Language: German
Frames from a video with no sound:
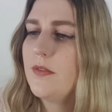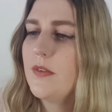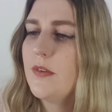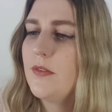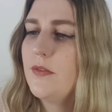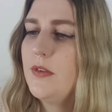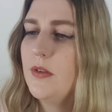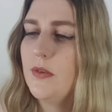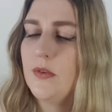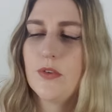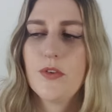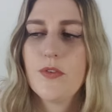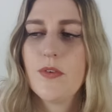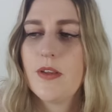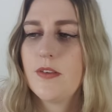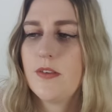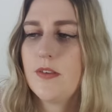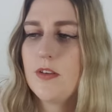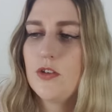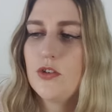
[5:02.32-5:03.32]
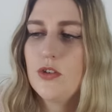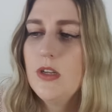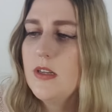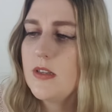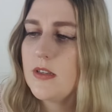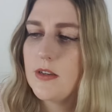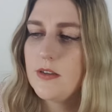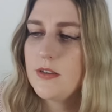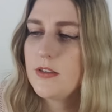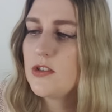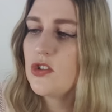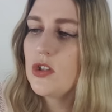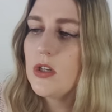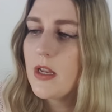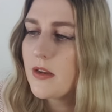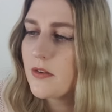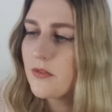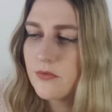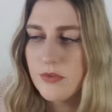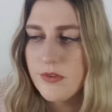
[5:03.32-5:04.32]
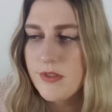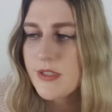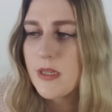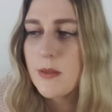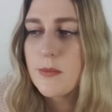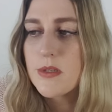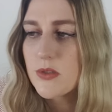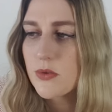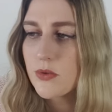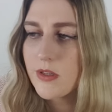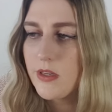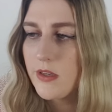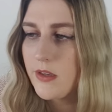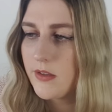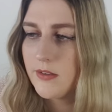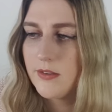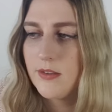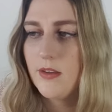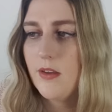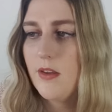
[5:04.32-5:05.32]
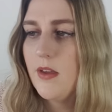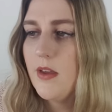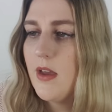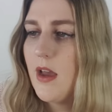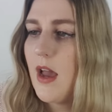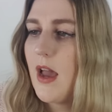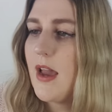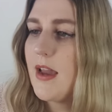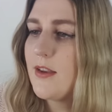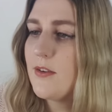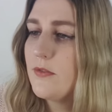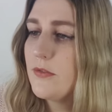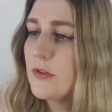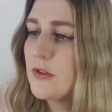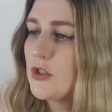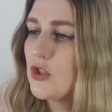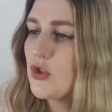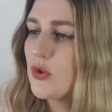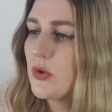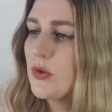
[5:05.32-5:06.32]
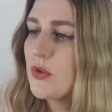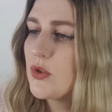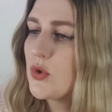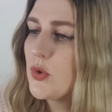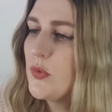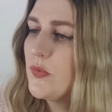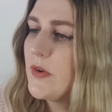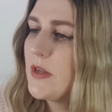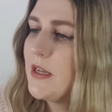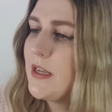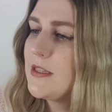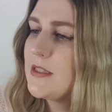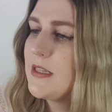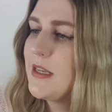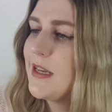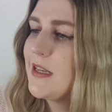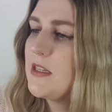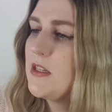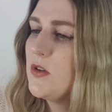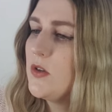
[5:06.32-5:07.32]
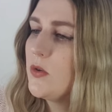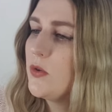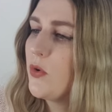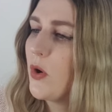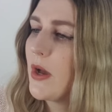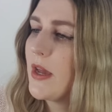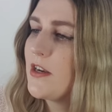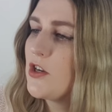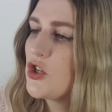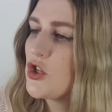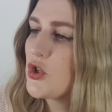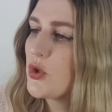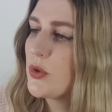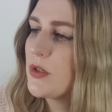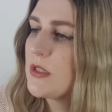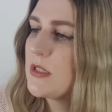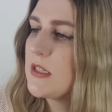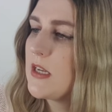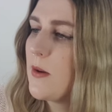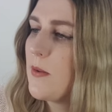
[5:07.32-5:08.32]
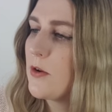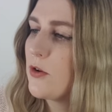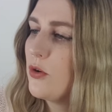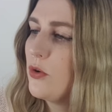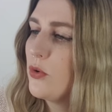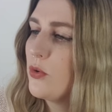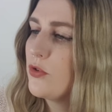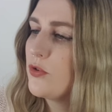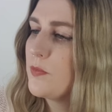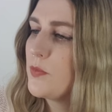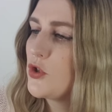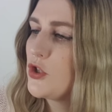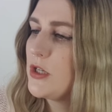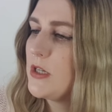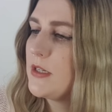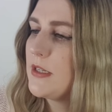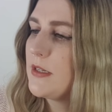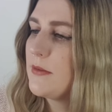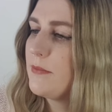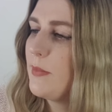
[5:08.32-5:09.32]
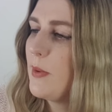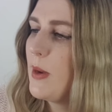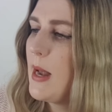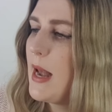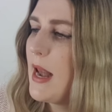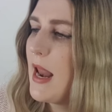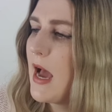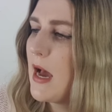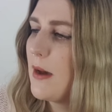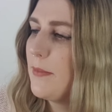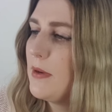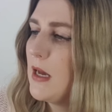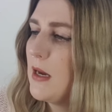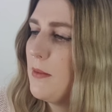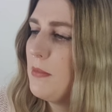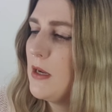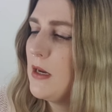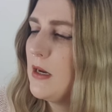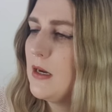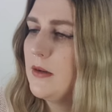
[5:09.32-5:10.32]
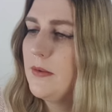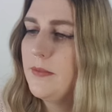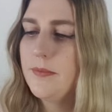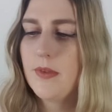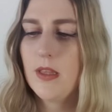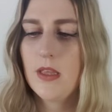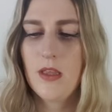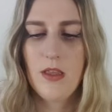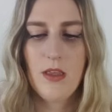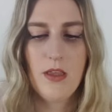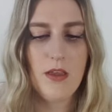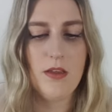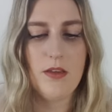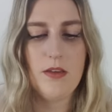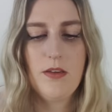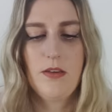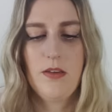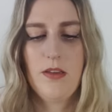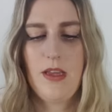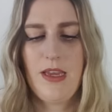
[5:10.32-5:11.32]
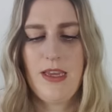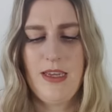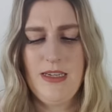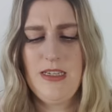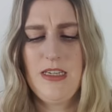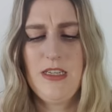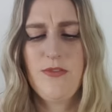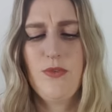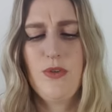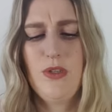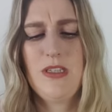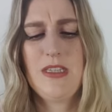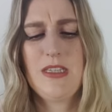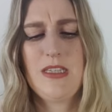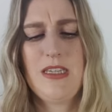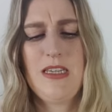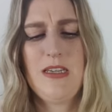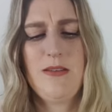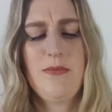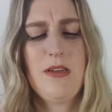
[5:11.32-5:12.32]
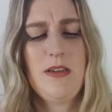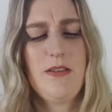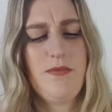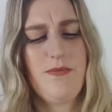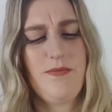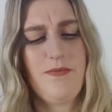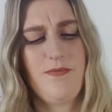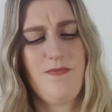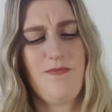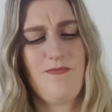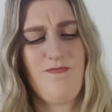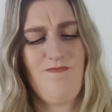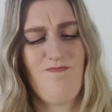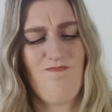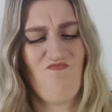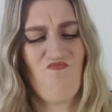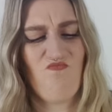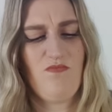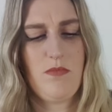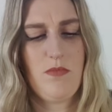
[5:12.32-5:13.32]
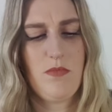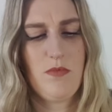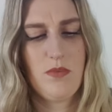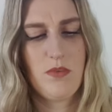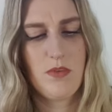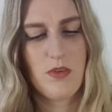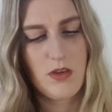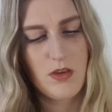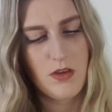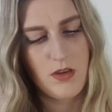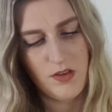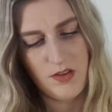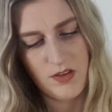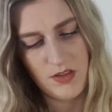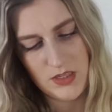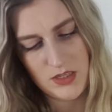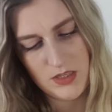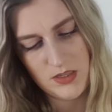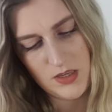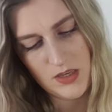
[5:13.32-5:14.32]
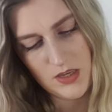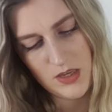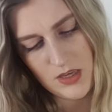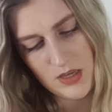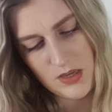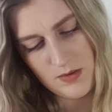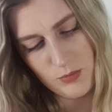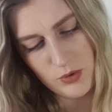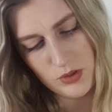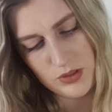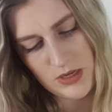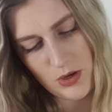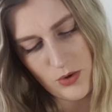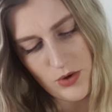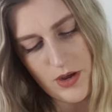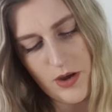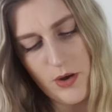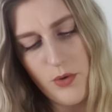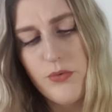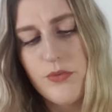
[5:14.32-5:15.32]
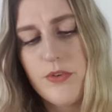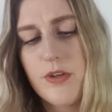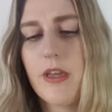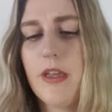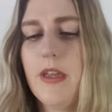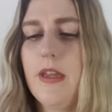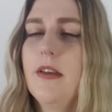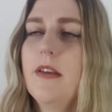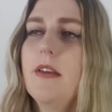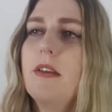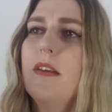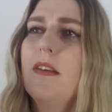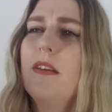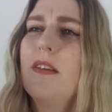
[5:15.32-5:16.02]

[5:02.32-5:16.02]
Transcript: 24. Steht da nicht. Steht 48, aber ist okay. 48 Stunden zuverlässiger Deodorantschutz, dermatologisch bestätigt. Bla bla bla. Eigentlich würde ich das gerne mal... Ah, muss es auch noch aufdrehen.